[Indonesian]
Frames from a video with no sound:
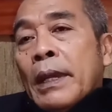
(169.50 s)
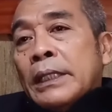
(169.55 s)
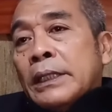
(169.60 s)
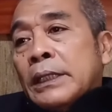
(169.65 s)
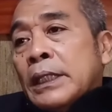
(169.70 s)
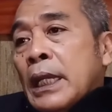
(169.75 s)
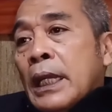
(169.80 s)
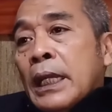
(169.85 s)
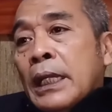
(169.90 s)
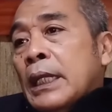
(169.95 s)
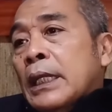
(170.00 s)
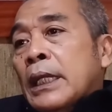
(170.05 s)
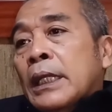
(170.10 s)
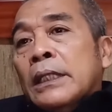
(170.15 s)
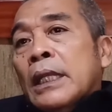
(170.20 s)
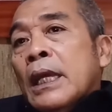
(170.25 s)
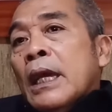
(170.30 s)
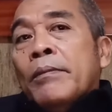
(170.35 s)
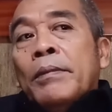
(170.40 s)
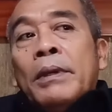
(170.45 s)
pasti akan ada
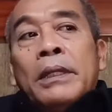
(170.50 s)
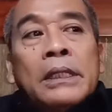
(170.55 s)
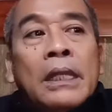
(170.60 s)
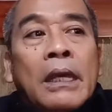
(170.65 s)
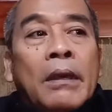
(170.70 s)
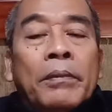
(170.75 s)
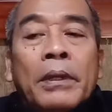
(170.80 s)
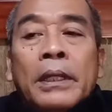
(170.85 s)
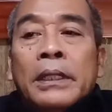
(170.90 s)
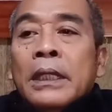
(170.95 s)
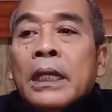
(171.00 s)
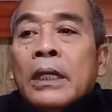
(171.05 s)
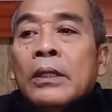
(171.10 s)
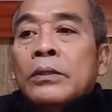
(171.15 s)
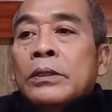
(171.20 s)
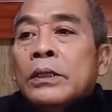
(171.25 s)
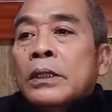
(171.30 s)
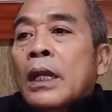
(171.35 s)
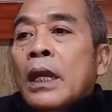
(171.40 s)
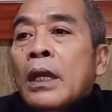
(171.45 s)
tahapan-tahapan yang
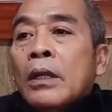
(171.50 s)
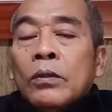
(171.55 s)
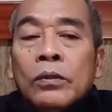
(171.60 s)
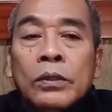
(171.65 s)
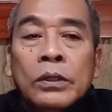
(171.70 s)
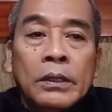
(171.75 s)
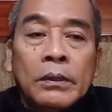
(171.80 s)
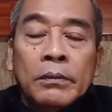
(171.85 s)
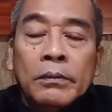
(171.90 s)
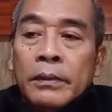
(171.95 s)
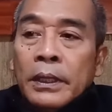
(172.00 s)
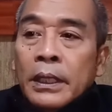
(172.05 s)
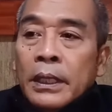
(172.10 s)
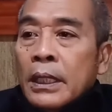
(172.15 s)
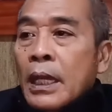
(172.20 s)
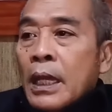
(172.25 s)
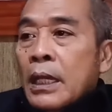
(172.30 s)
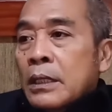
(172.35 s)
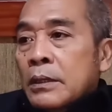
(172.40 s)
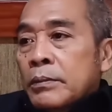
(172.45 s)
harus dilalui
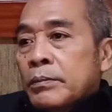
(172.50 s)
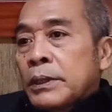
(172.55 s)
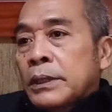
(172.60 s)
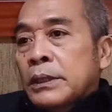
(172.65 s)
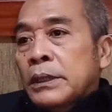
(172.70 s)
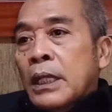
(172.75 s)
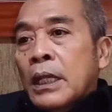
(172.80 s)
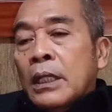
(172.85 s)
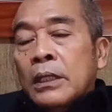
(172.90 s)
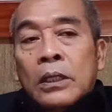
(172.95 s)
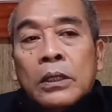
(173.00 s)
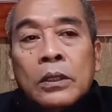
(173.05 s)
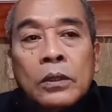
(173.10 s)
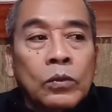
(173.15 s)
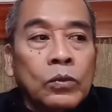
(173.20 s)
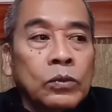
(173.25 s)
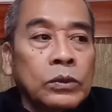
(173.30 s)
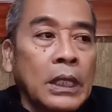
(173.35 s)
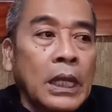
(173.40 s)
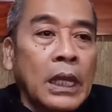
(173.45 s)
mekanismenya
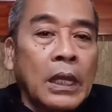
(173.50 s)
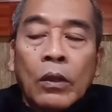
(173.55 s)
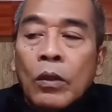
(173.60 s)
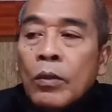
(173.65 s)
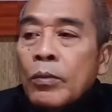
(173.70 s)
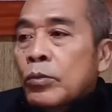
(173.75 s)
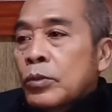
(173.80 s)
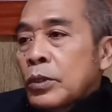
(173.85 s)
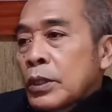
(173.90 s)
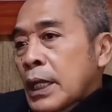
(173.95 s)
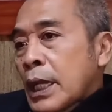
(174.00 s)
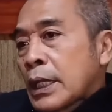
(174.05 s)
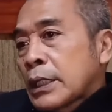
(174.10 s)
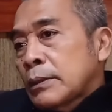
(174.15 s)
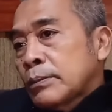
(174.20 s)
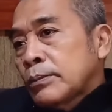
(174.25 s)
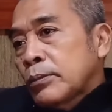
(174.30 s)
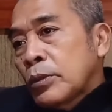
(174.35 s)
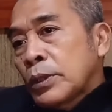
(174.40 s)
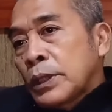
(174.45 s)
tentunya
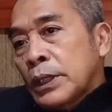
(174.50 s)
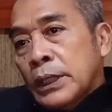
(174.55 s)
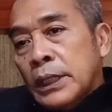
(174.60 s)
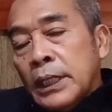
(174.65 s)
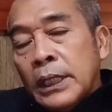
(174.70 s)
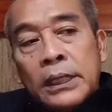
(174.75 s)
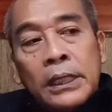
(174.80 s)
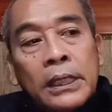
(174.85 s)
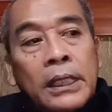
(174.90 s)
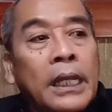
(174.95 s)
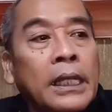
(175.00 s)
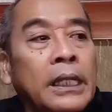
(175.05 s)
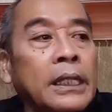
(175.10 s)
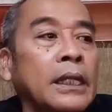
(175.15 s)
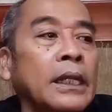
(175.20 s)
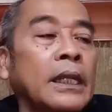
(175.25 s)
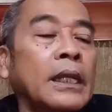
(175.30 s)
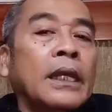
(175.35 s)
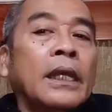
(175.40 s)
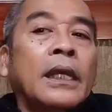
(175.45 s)
komunikasi politik dengan
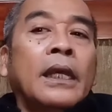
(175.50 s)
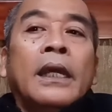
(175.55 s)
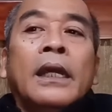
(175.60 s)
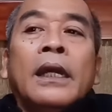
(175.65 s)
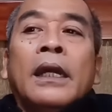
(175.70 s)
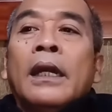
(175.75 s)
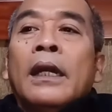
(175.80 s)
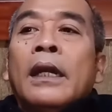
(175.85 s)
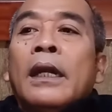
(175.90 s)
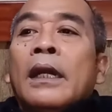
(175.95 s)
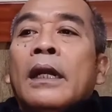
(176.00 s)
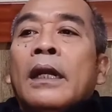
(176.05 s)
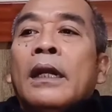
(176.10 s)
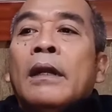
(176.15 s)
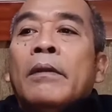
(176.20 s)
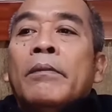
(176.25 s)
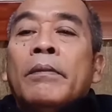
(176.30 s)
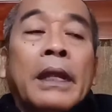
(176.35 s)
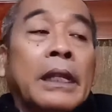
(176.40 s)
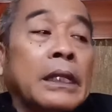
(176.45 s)

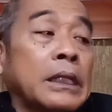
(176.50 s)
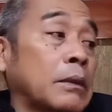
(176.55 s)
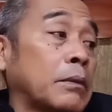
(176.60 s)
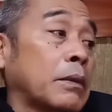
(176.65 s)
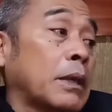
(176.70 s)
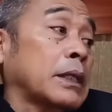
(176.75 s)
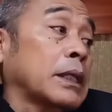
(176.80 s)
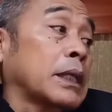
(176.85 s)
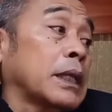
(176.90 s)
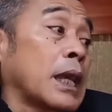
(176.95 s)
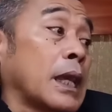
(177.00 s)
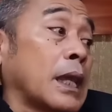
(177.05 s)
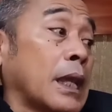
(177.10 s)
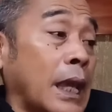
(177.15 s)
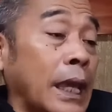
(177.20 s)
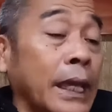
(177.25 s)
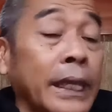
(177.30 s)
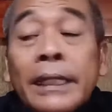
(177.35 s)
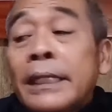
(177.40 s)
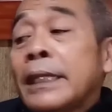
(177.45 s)
eh, partai-partai uh, yang
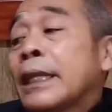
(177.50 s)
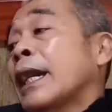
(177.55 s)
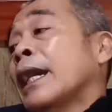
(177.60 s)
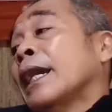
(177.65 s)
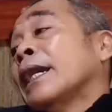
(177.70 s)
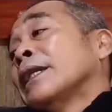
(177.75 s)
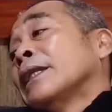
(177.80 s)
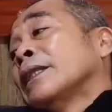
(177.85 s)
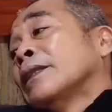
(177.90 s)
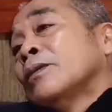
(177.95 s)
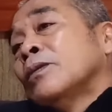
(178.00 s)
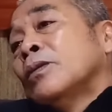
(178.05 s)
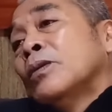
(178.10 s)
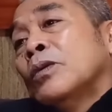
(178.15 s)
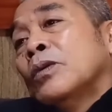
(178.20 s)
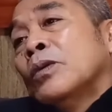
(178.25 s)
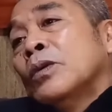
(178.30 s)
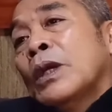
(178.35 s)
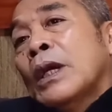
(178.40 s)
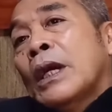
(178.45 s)
lainnya itu
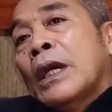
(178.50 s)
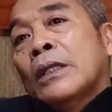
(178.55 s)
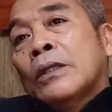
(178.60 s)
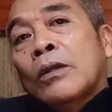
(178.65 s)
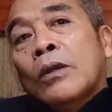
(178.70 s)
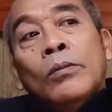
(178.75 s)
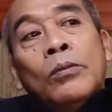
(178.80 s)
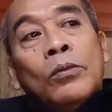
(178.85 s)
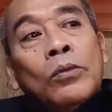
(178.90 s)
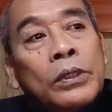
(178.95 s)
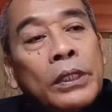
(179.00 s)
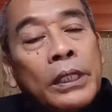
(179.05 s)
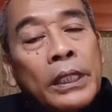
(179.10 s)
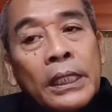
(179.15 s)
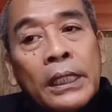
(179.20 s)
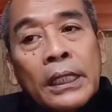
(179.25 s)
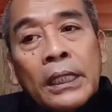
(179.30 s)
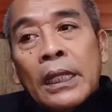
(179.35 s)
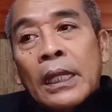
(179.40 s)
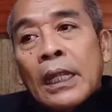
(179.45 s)
atau
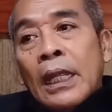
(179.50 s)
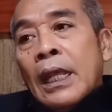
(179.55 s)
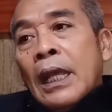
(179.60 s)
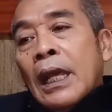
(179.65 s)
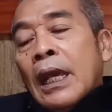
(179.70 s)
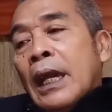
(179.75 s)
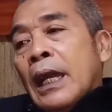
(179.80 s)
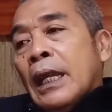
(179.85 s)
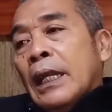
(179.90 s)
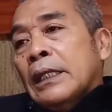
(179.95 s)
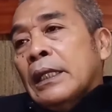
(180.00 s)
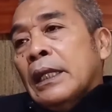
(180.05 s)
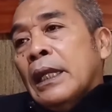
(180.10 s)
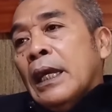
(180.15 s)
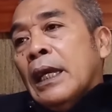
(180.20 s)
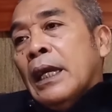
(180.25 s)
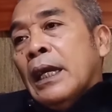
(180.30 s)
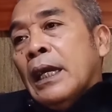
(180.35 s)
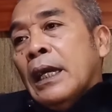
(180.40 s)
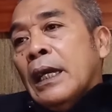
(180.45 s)
mungkin
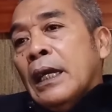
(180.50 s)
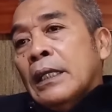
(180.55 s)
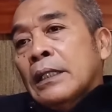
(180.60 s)
ada